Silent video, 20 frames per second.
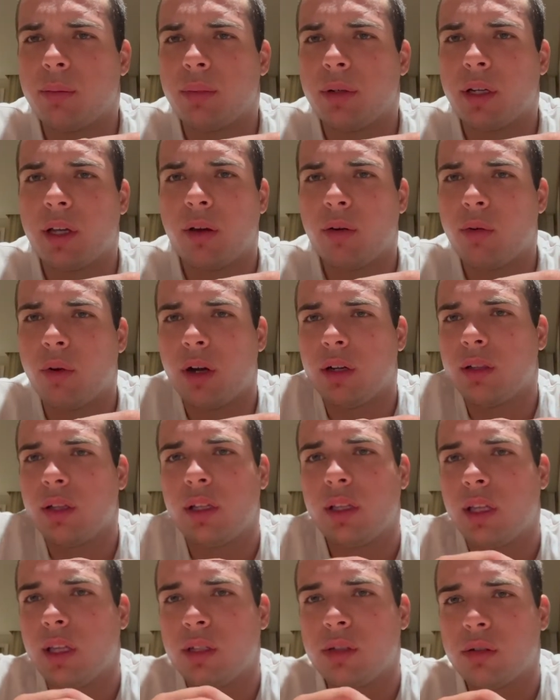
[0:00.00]
Porque o quarto é
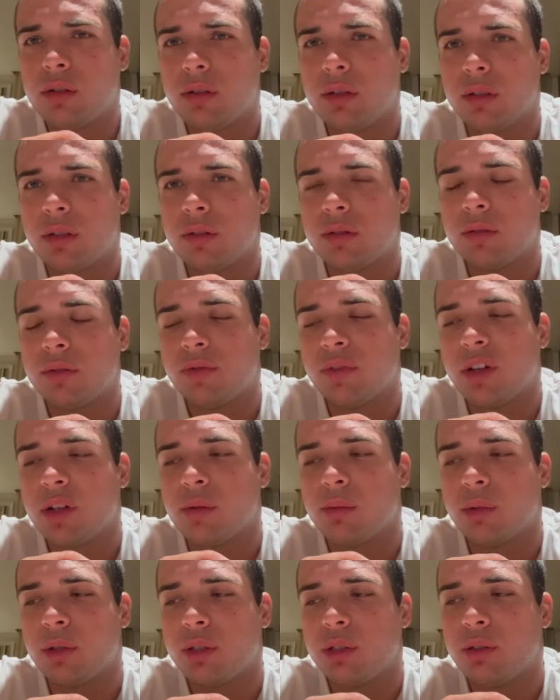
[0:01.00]
idêntico, então não vejo
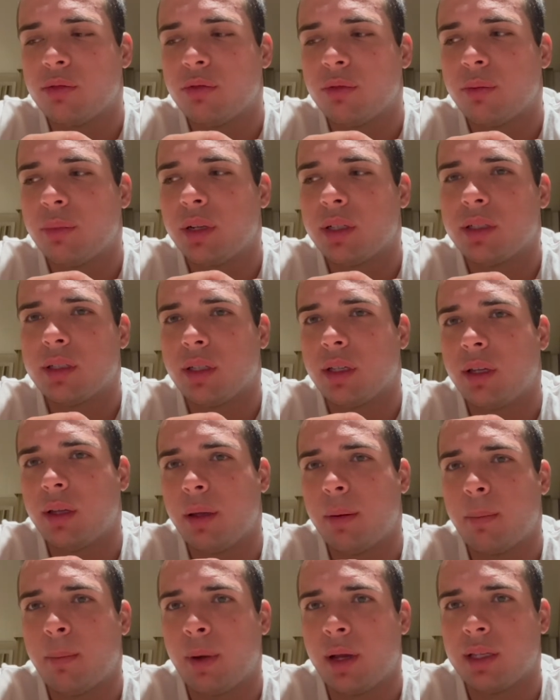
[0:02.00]
motivo para
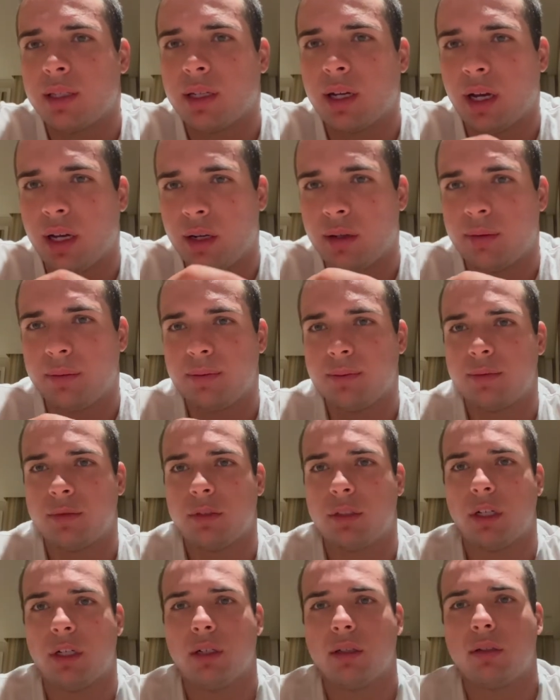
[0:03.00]
ser mais caro,
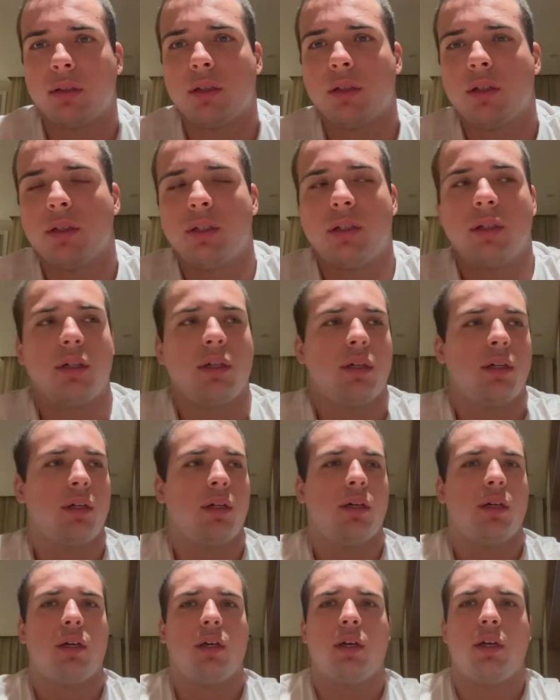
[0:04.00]
certo?
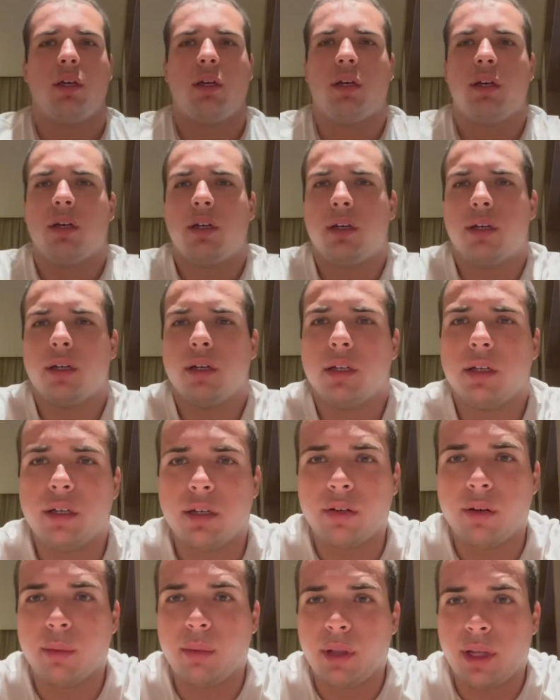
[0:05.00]
Ah,
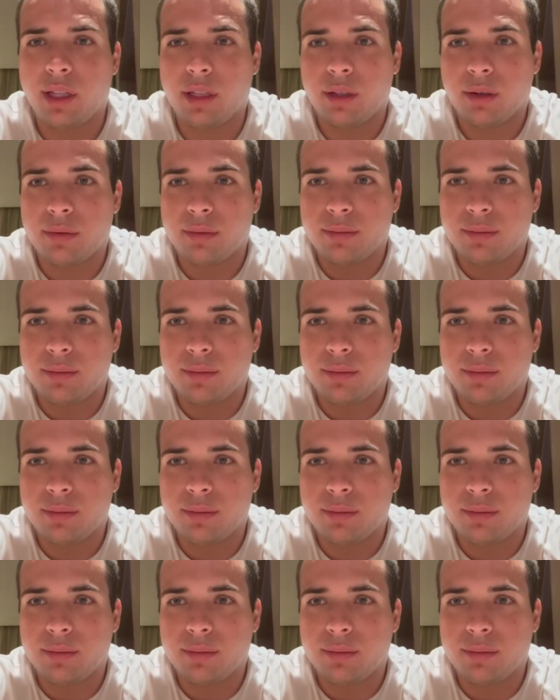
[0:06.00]
vamos lá, então.